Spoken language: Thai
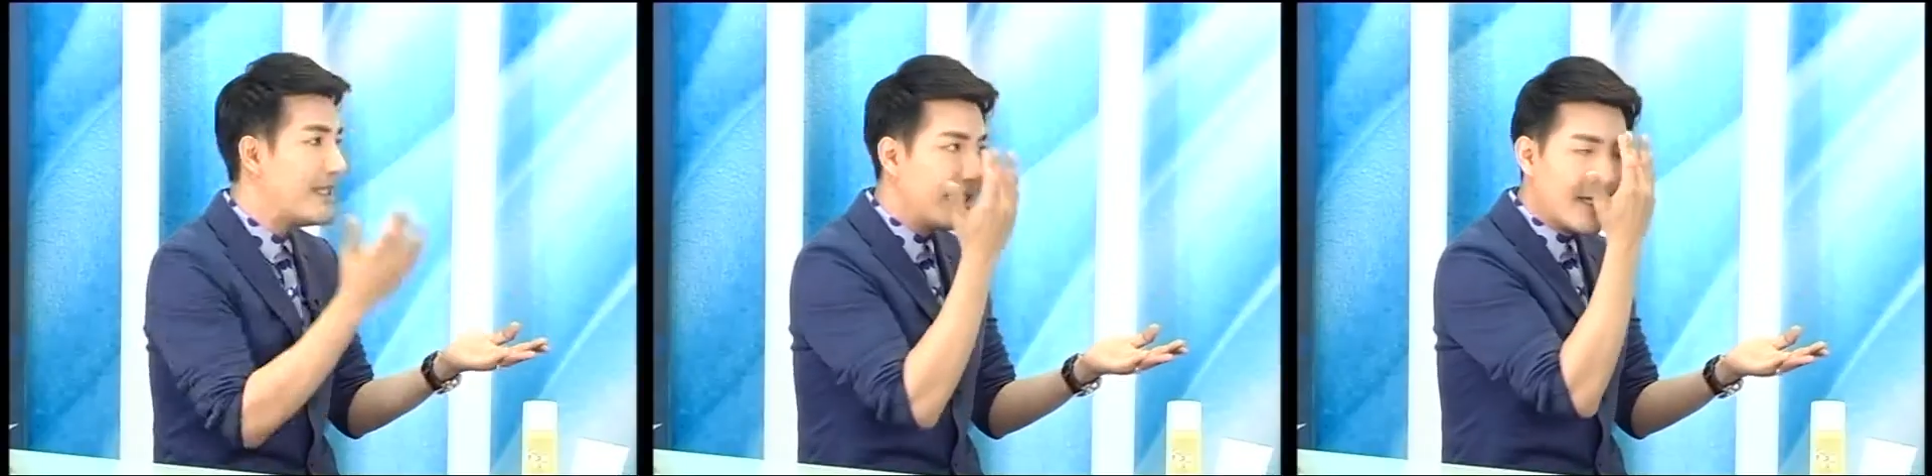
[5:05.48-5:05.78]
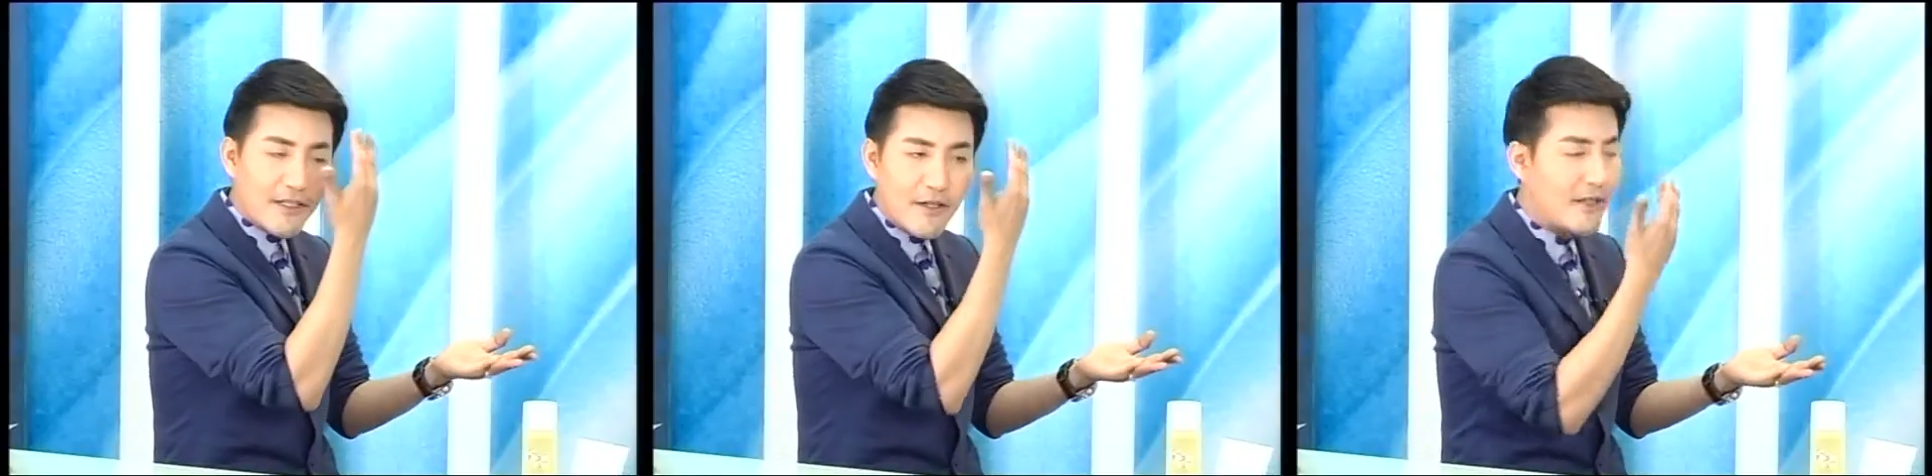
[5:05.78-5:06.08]
ลีแล้
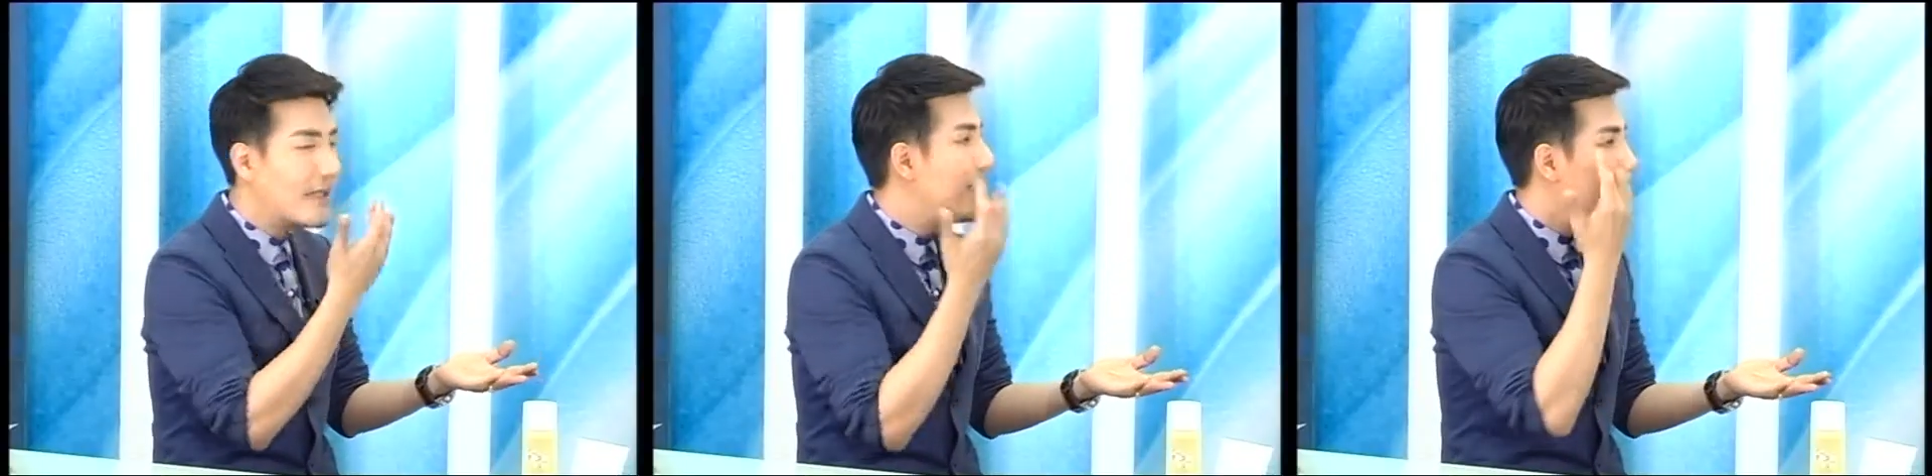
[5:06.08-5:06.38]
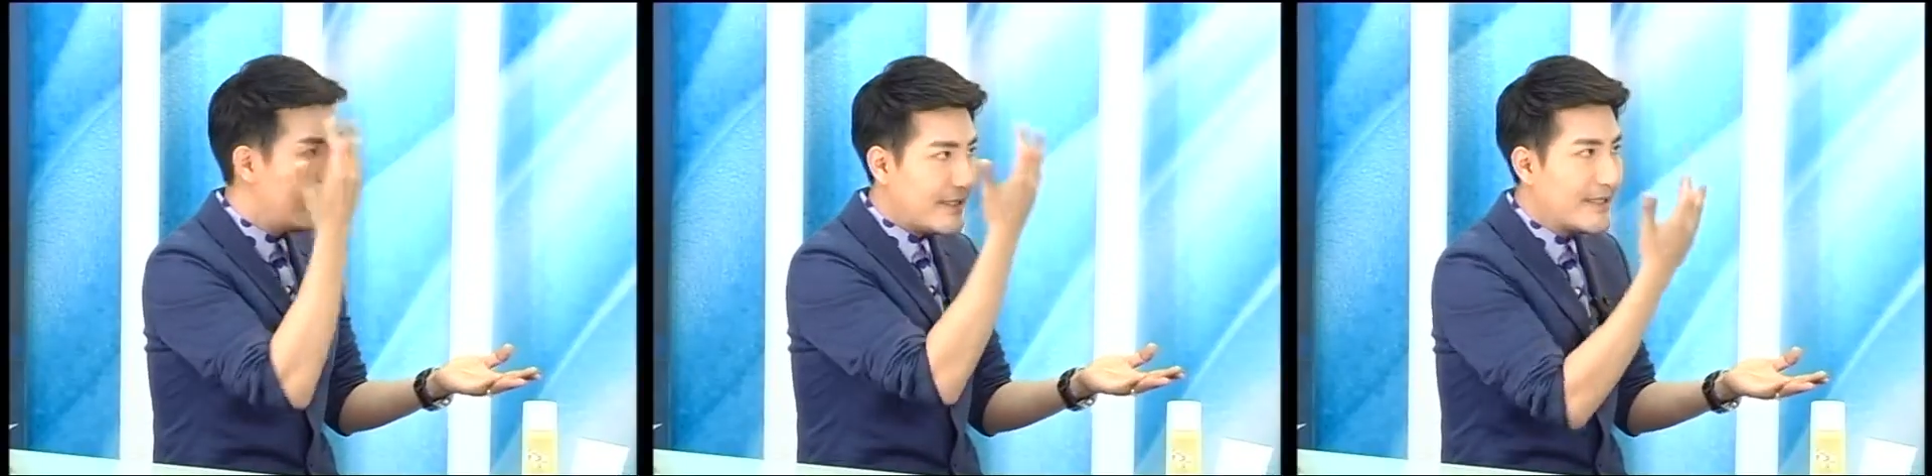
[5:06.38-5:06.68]
วก็
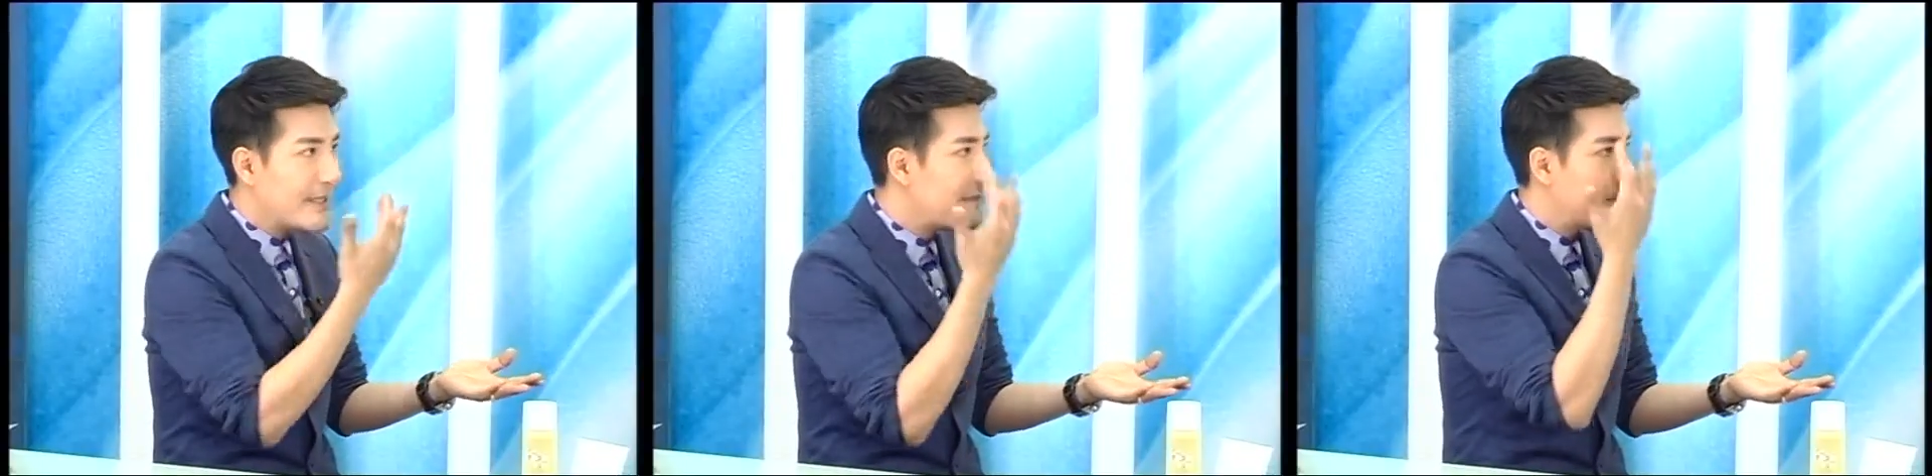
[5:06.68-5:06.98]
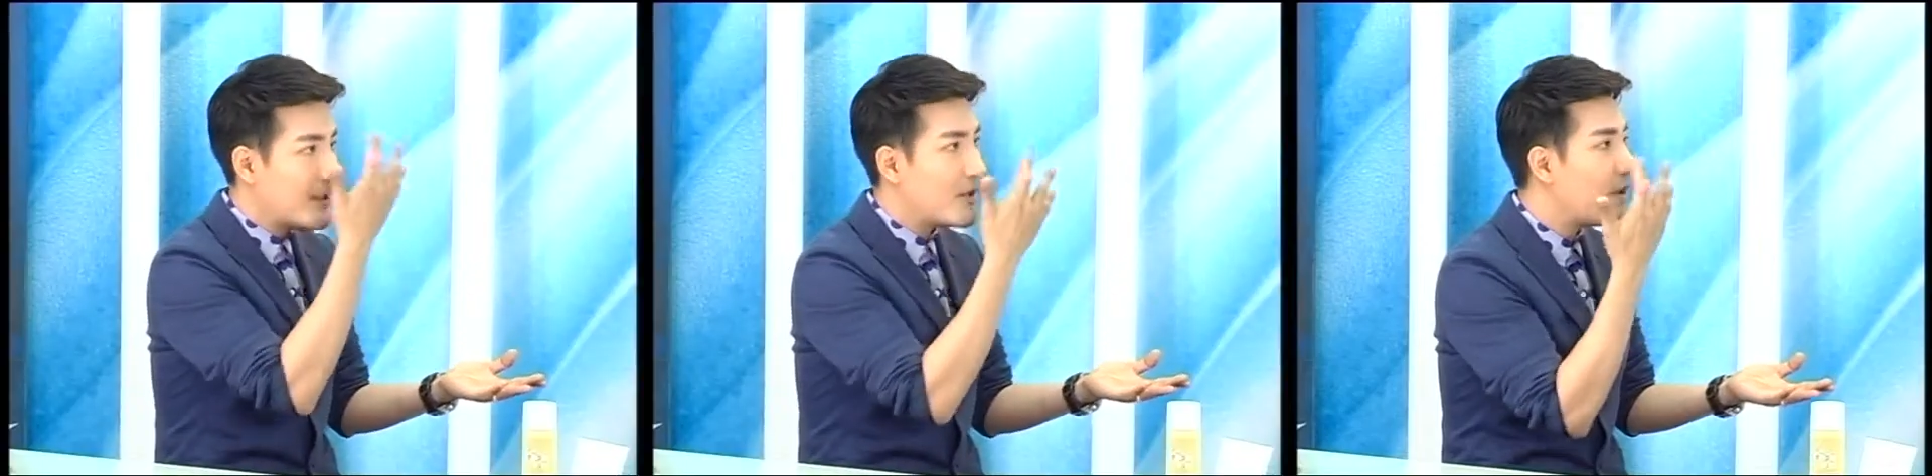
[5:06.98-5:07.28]
เห
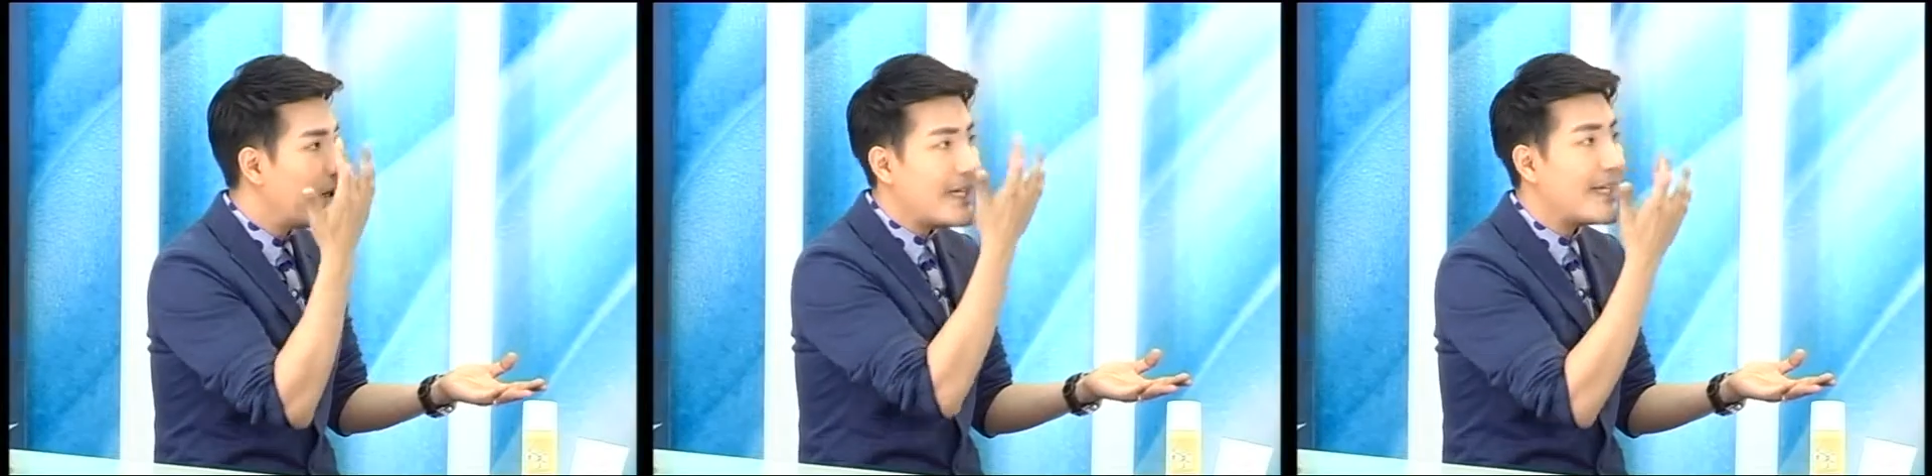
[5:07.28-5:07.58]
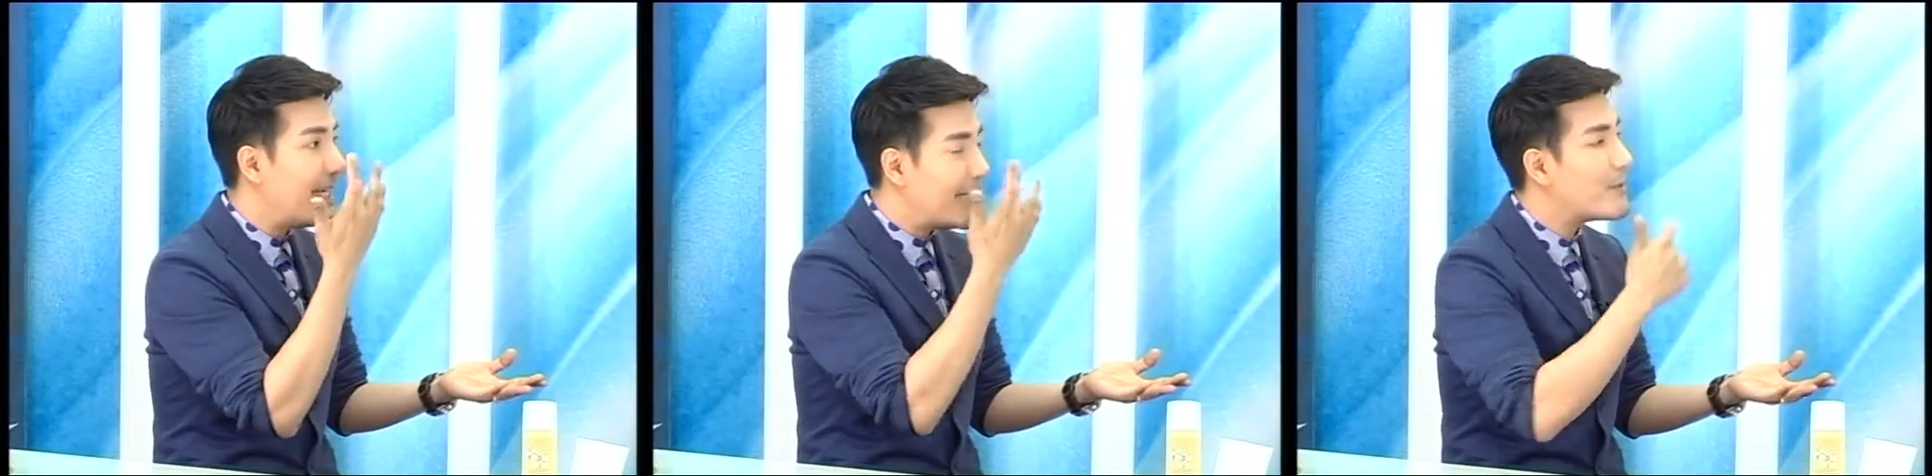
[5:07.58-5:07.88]
มือนค่อยๆละ
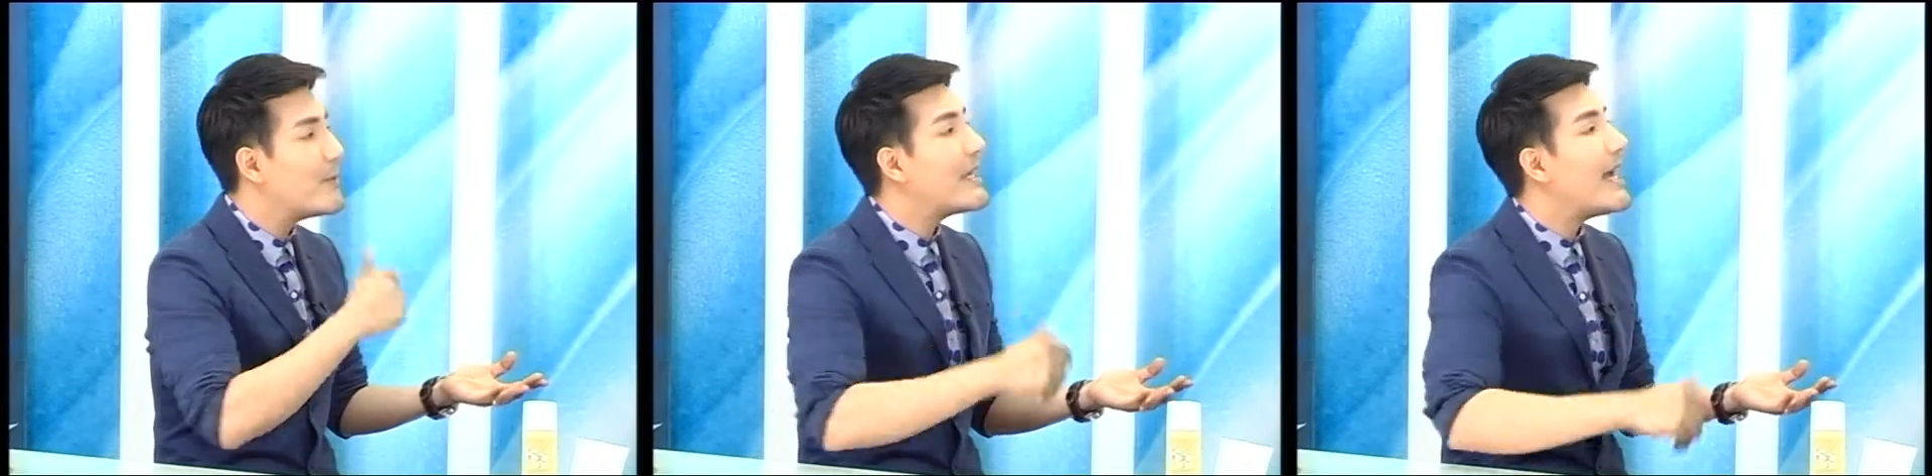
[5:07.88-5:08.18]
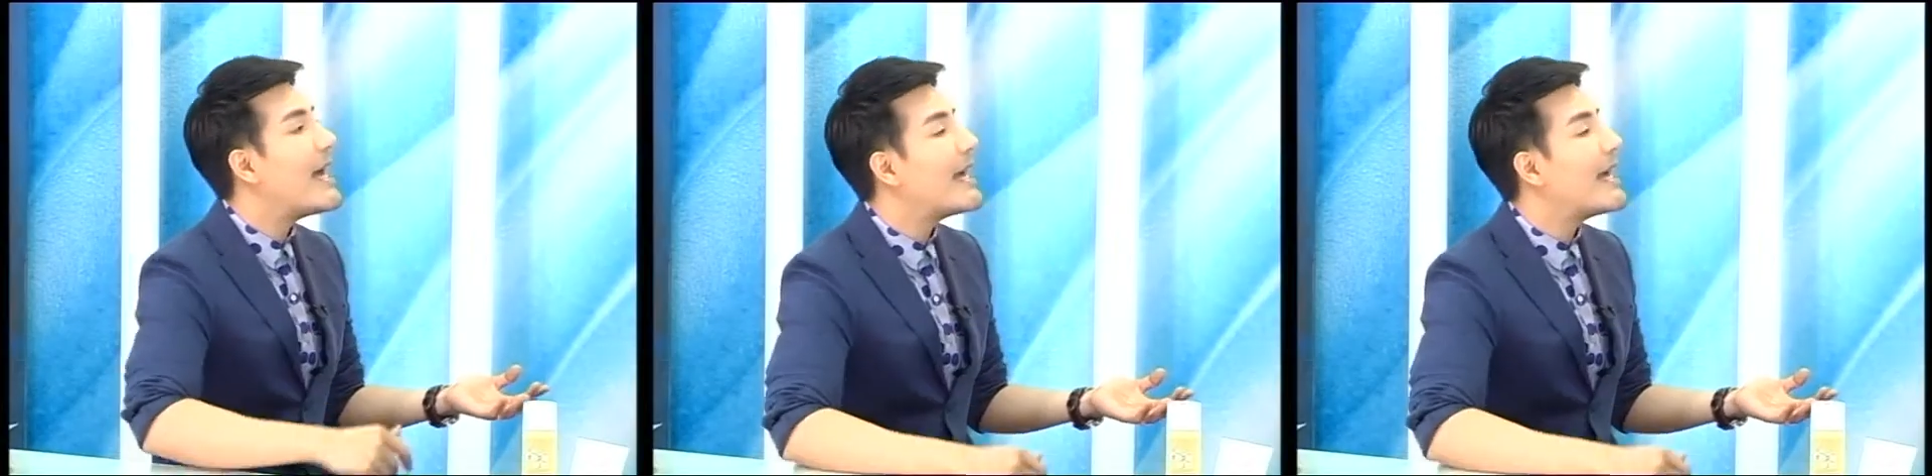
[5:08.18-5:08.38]
เลงทั่วหน้าใช่